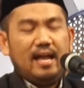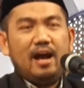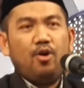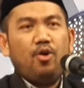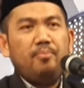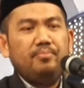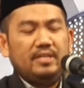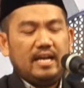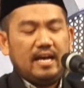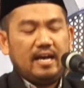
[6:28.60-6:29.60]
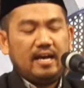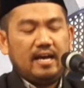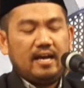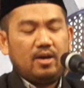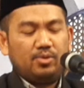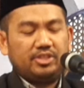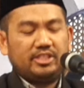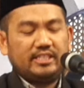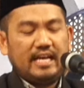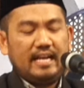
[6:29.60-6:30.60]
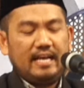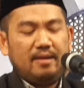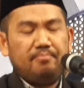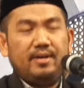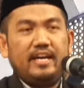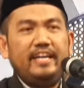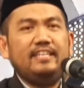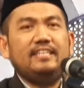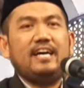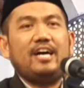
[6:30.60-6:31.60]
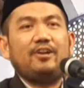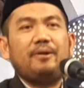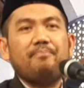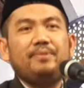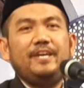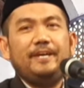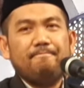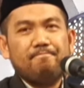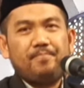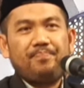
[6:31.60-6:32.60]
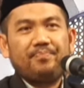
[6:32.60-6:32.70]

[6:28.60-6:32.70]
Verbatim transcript: Lahum darussalam inda rabbihim.